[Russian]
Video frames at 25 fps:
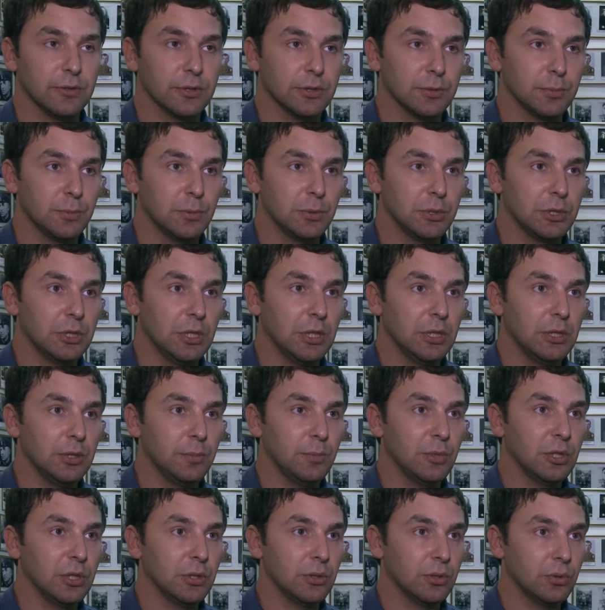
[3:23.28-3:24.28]
в освобождении
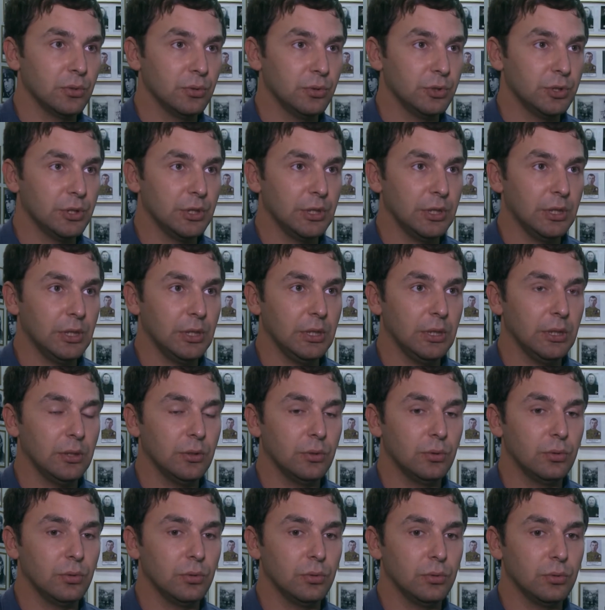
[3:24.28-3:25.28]
Белоруссии
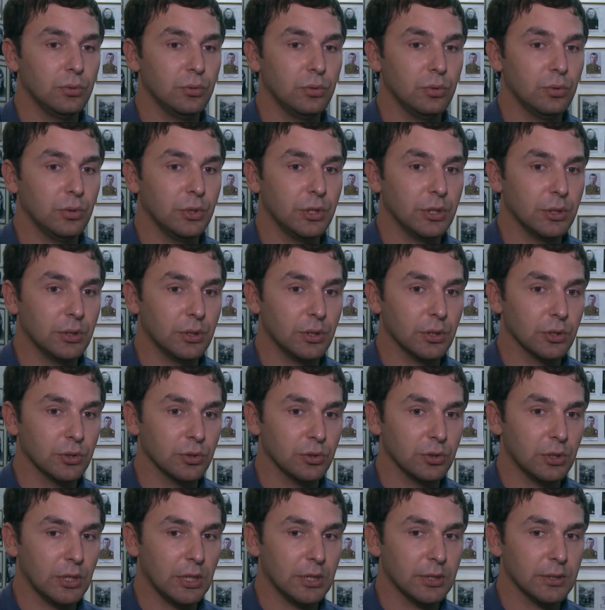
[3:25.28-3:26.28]
и других
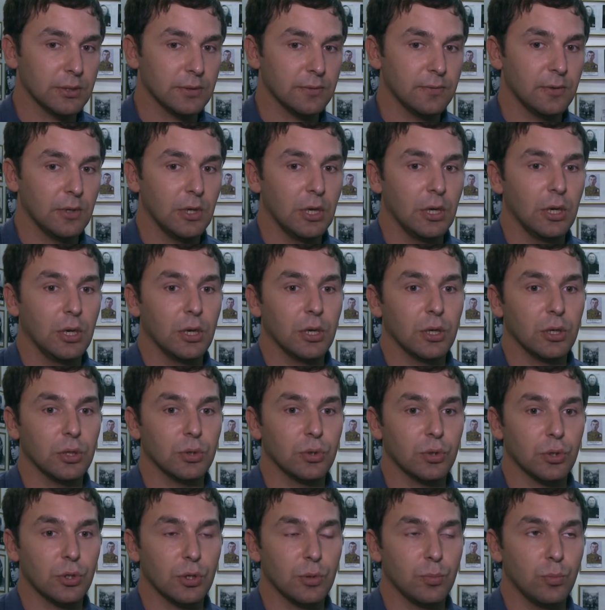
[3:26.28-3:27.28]
государств,
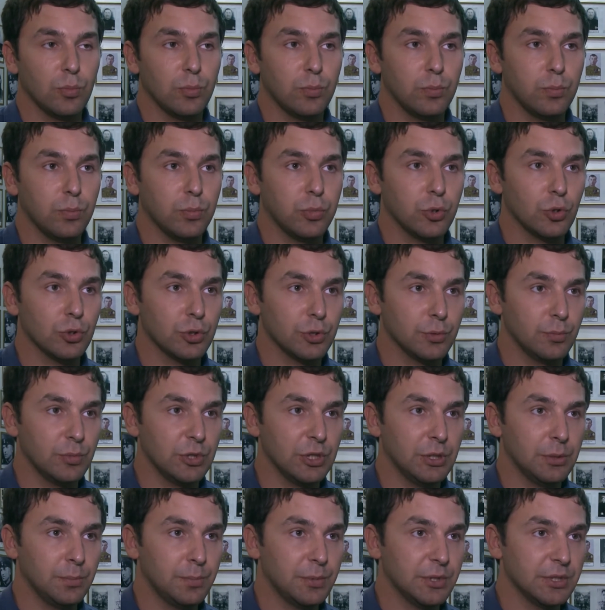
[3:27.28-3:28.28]
которые позже
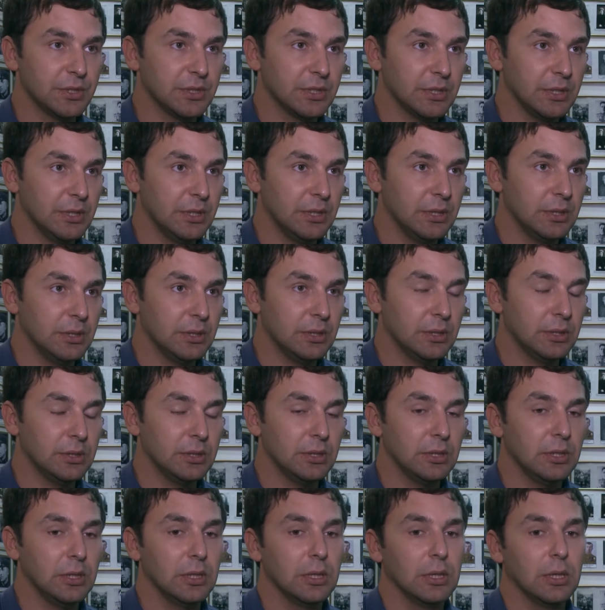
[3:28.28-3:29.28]
были
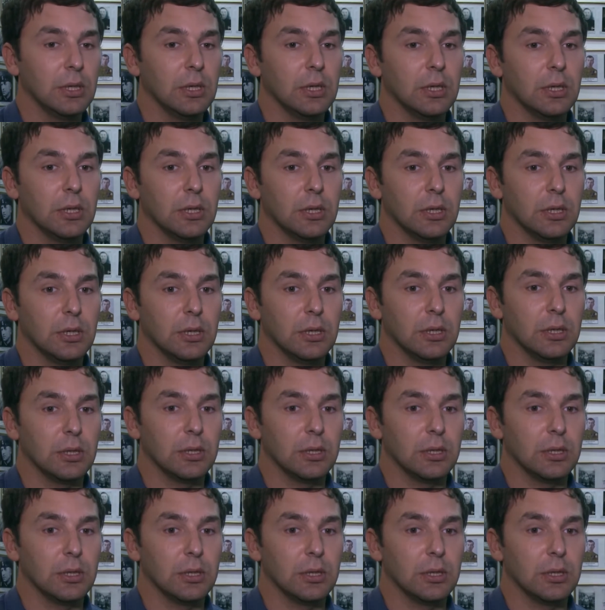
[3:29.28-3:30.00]
присоединены а,